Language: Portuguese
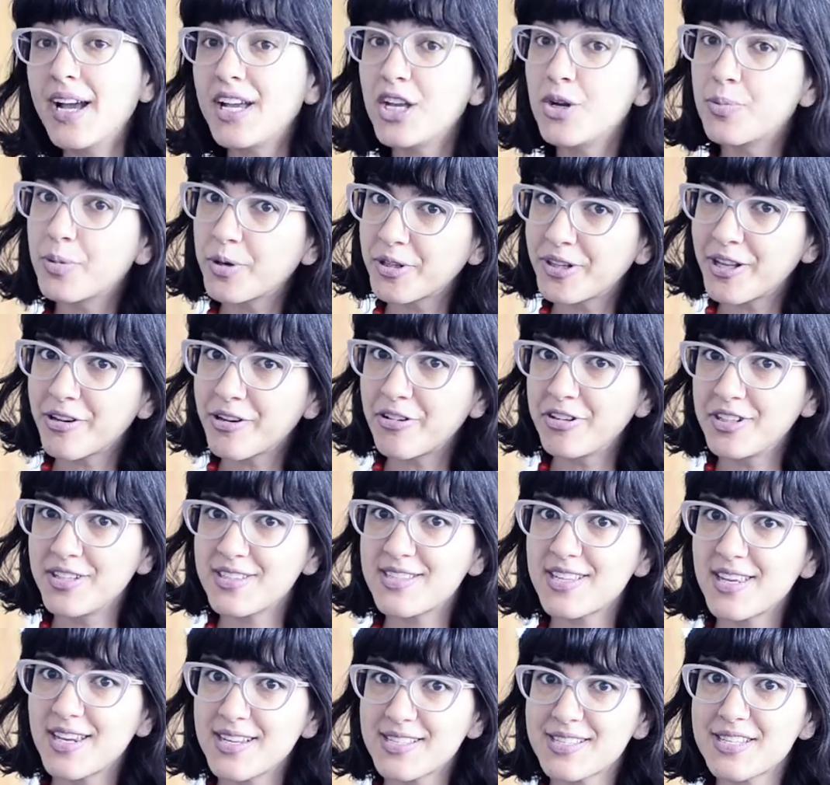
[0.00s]
E o
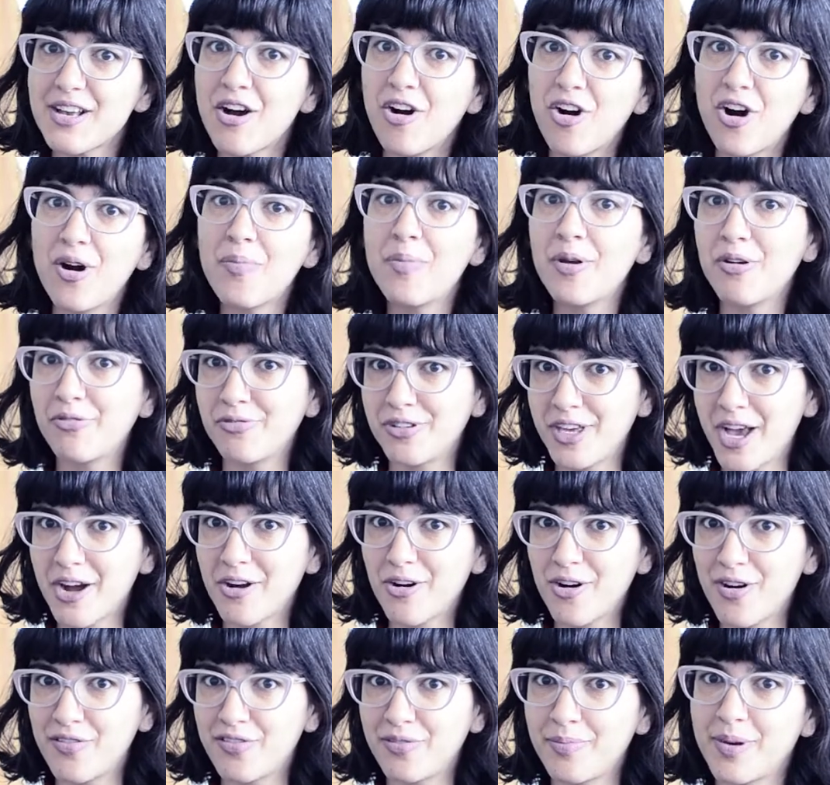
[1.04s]
protagonista dessa obra, o
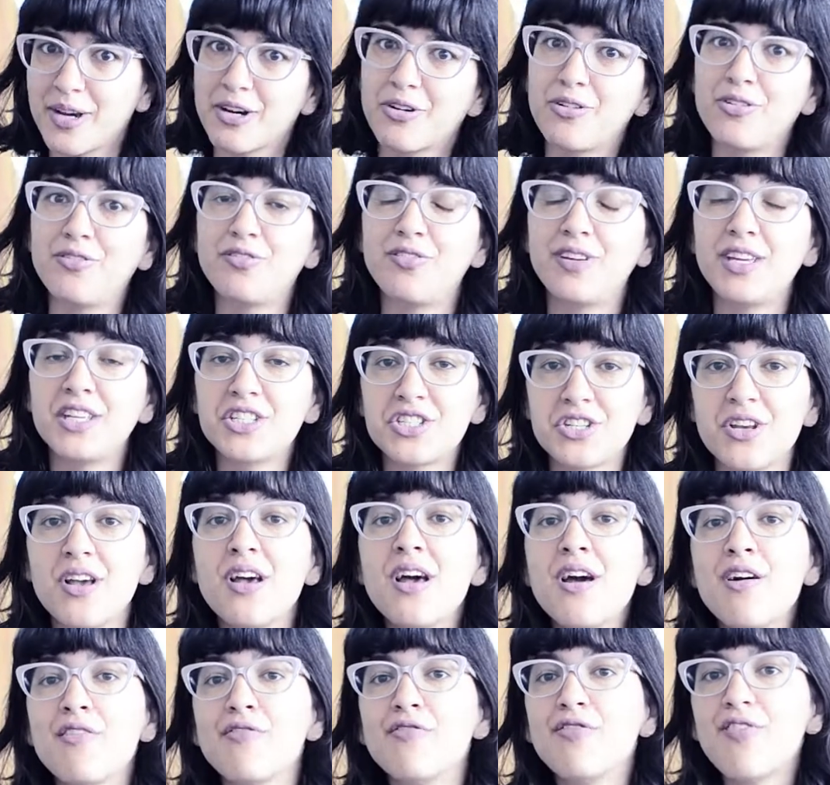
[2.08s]
Yakov Markovitch,
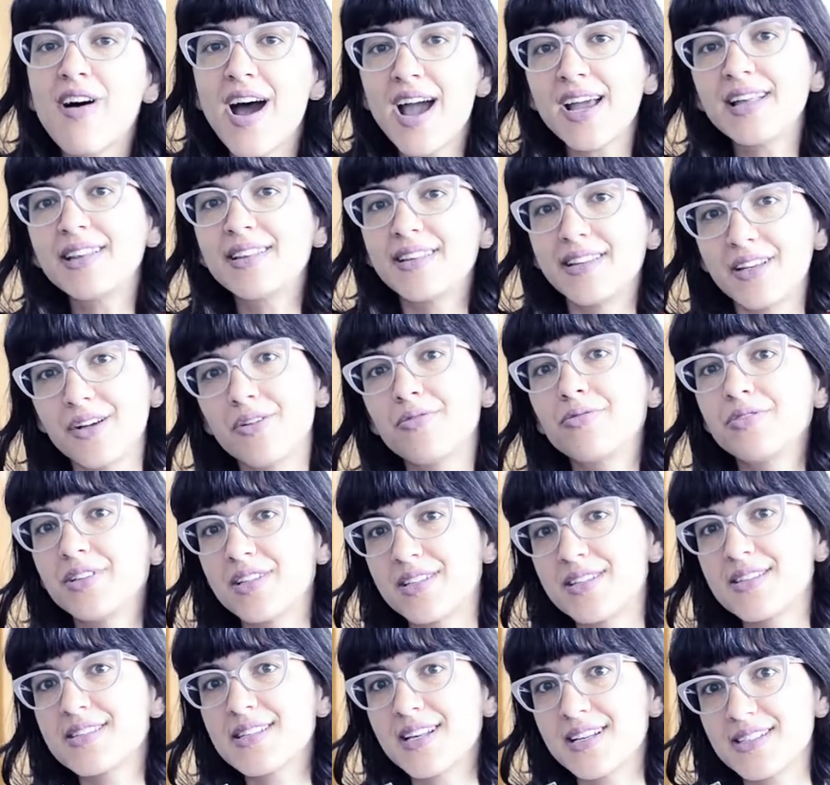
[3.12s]
vai ter um
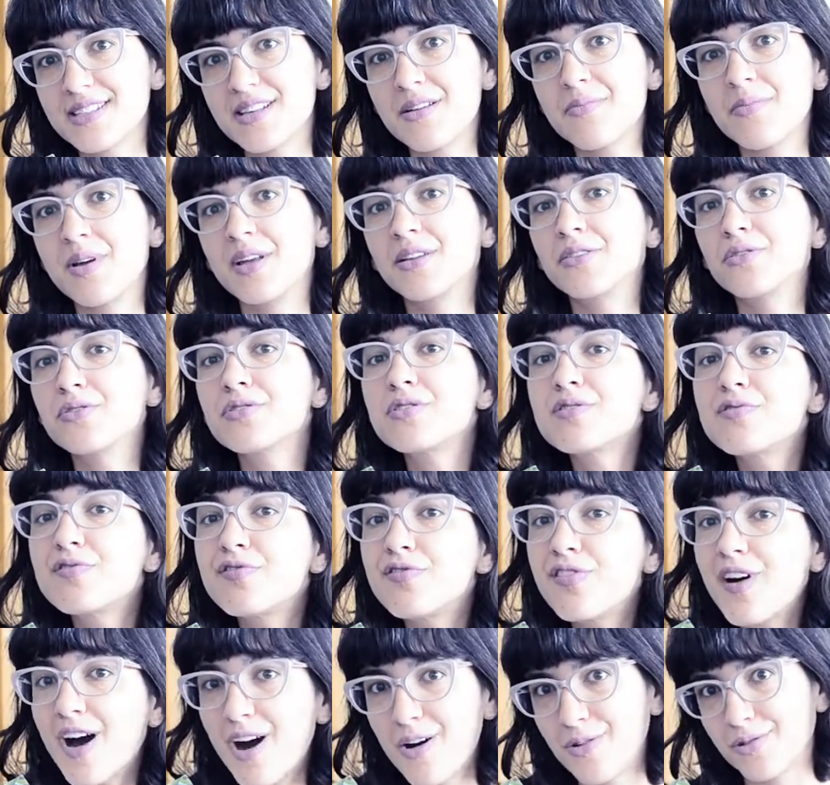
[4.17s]
desses casamentos
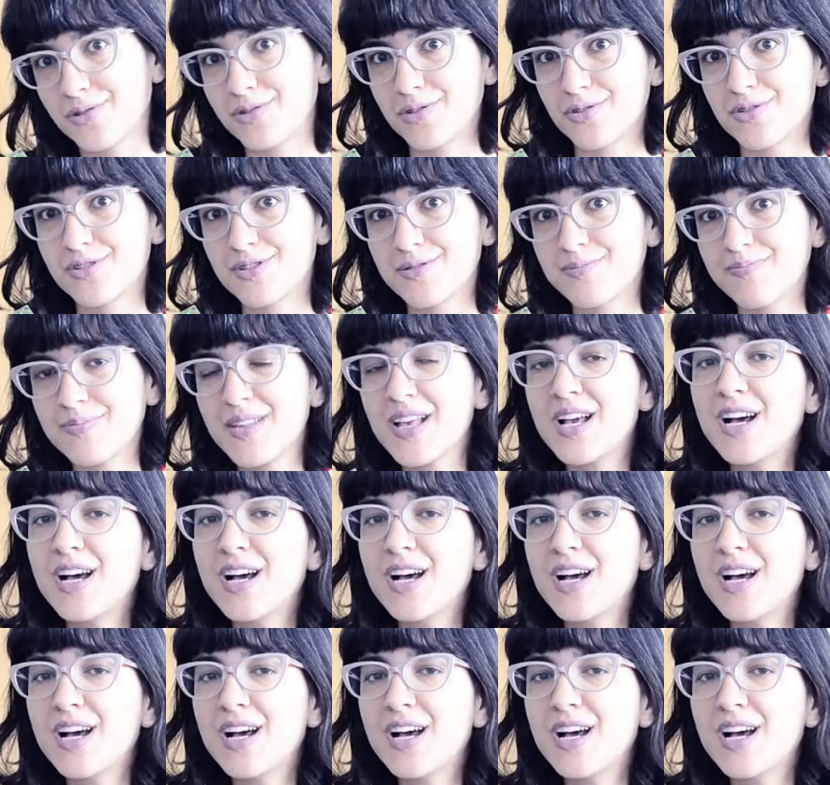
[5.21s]
falsos.